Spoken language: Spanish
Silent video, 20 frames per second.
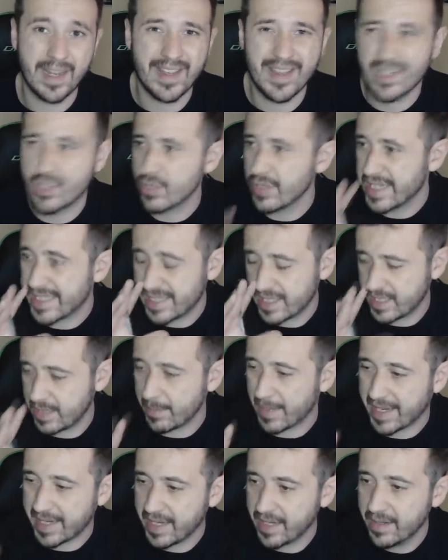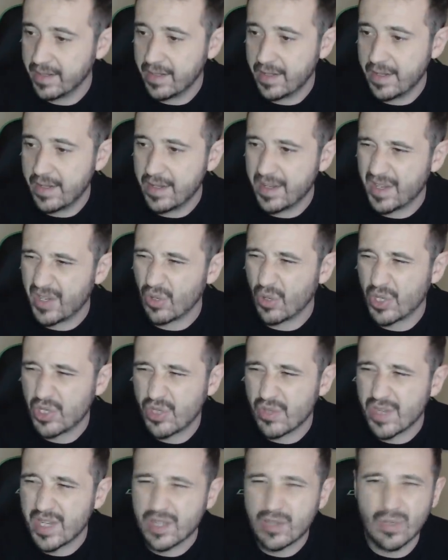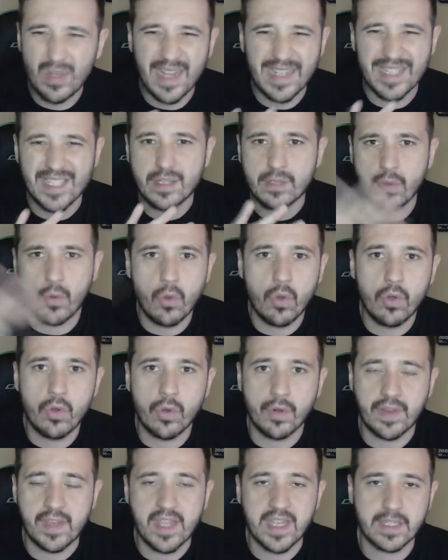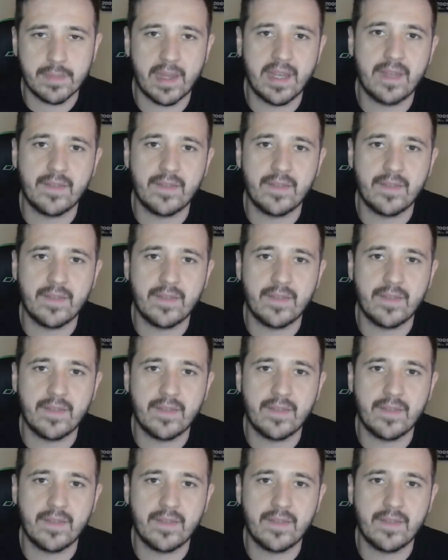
De hecho, esta semana creo que he hecho directo casi todos los días, ¿vale?